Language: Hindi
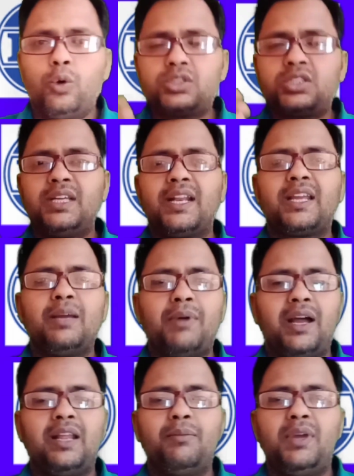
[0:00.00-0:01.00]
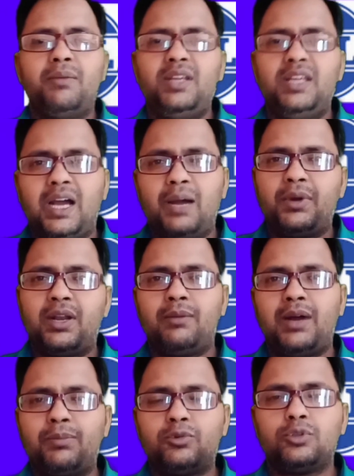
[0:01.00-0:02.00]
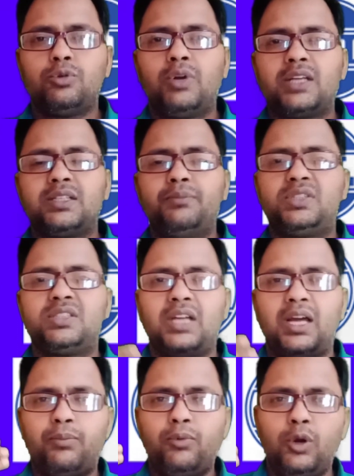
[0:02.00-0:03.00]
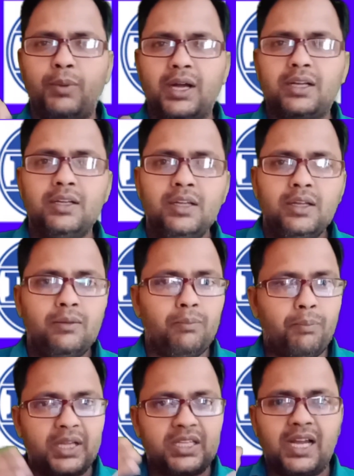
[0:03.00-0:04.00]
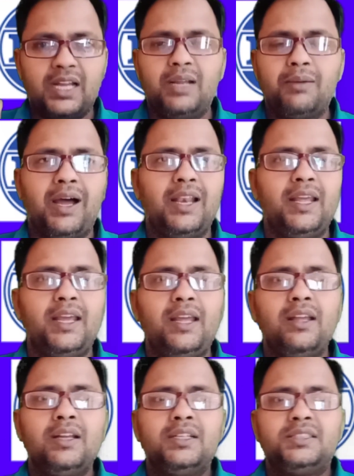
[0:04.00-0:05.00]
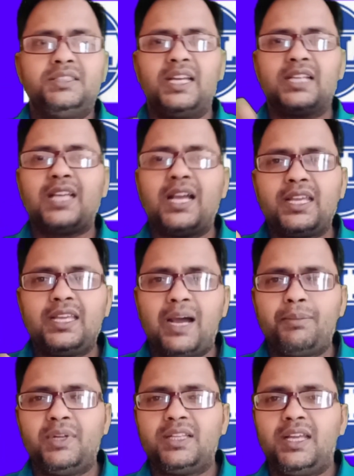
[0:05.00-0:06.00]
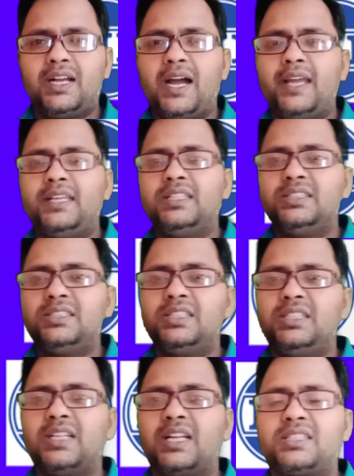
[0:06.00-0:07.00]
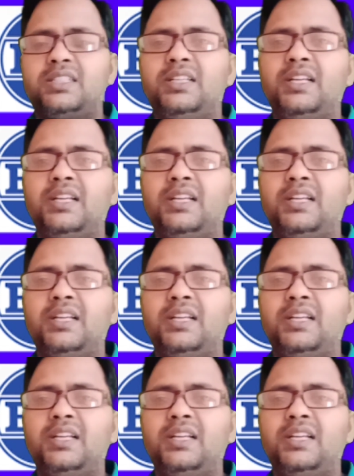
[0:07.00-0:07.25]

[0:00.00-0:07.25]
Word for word: उस शेयर के बारे में भी यहाँ पर हम आपको थोड़ा सा विस्तार पूर्वक बताने वाले हैं जैसा कि आपने देखा इंजीनियर्स